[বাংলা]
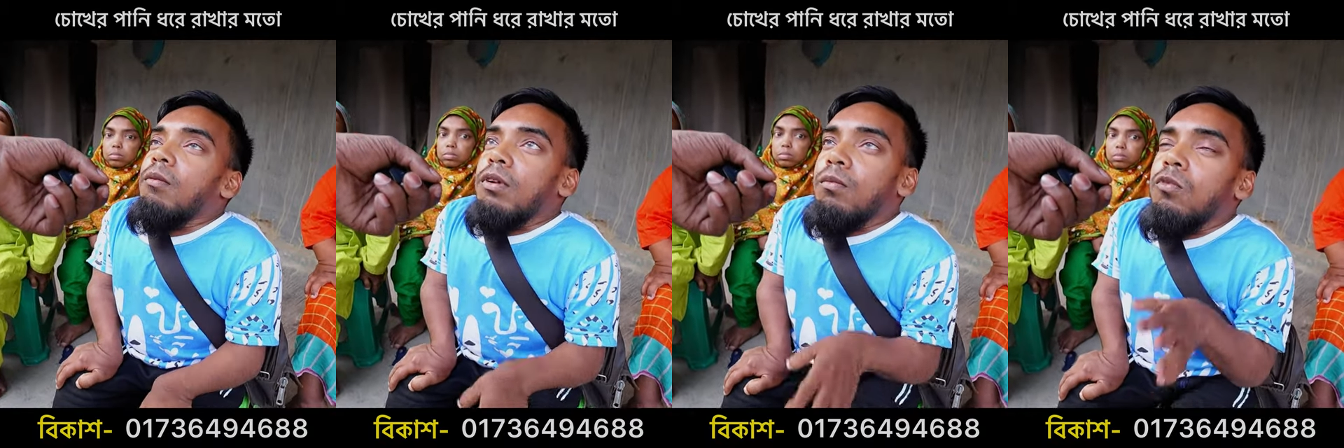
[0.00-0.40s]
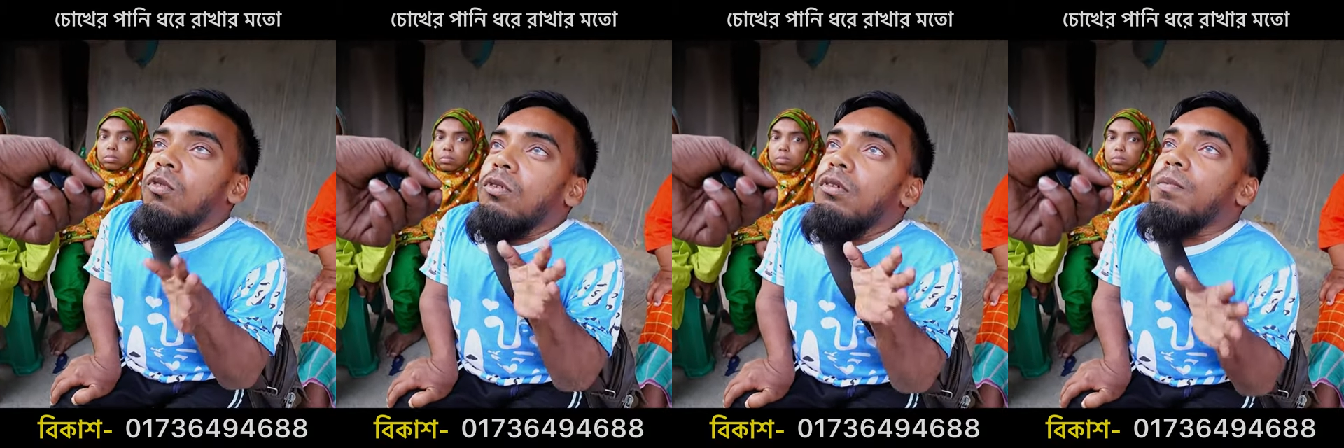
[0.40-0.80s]
আমরা
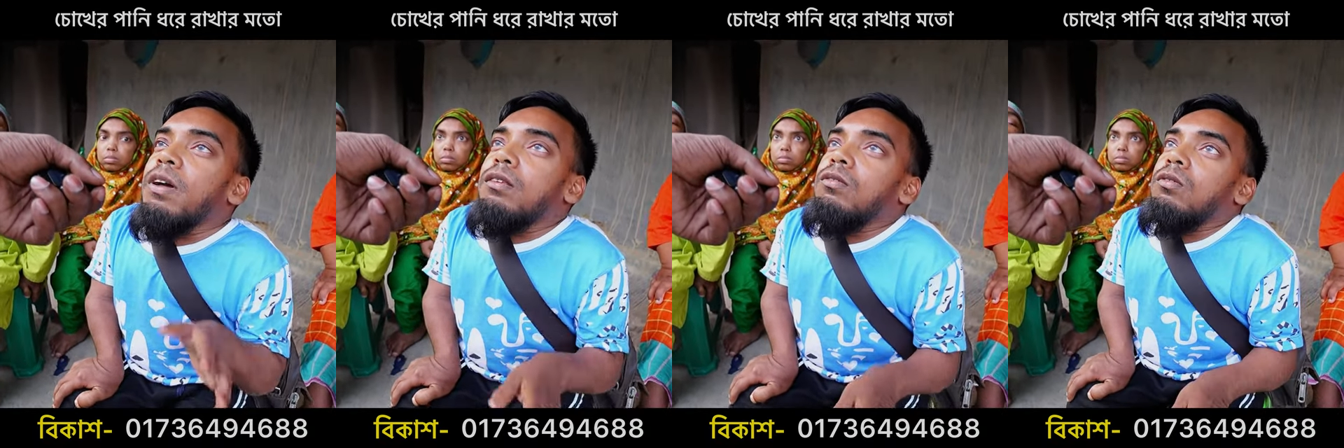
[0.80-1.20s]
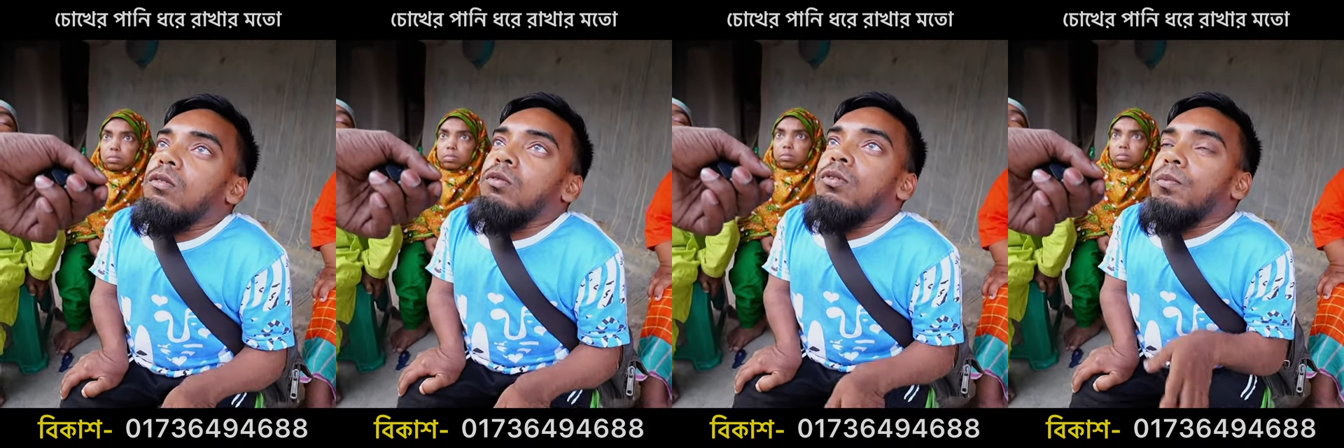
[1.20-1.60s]
মোট হলো পাঁচজন
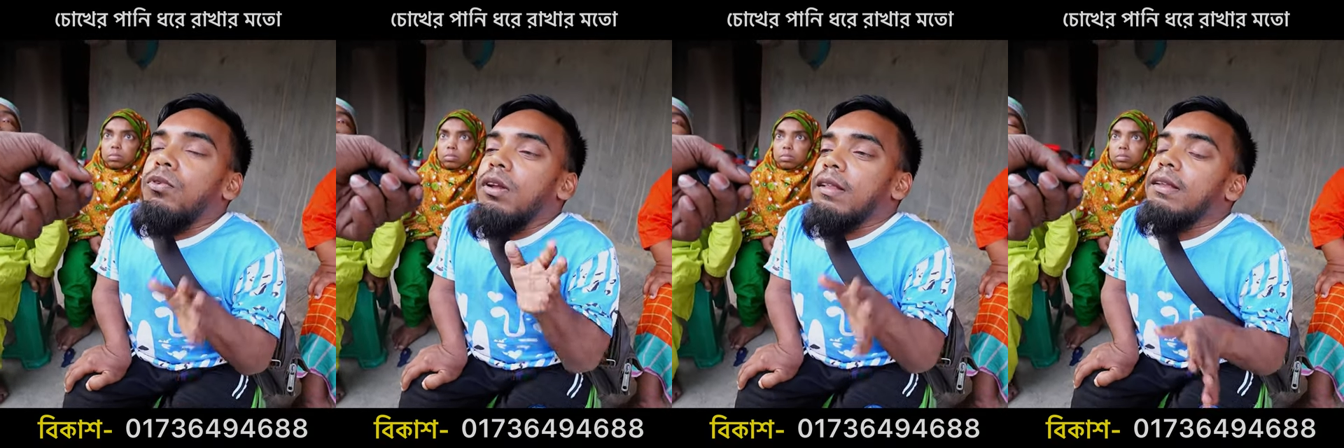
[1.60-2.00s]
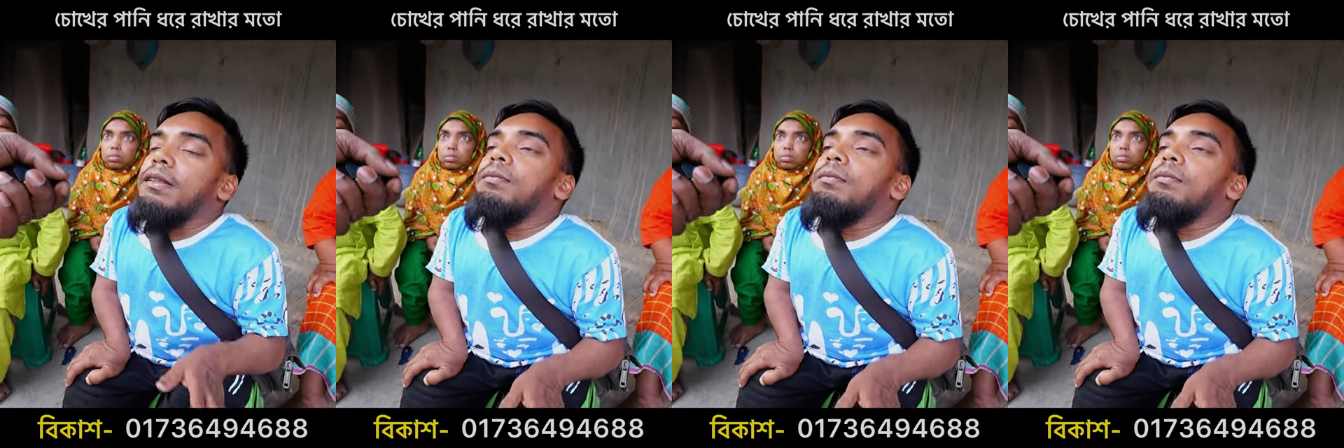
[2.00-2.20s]
দুই বোন আর তিন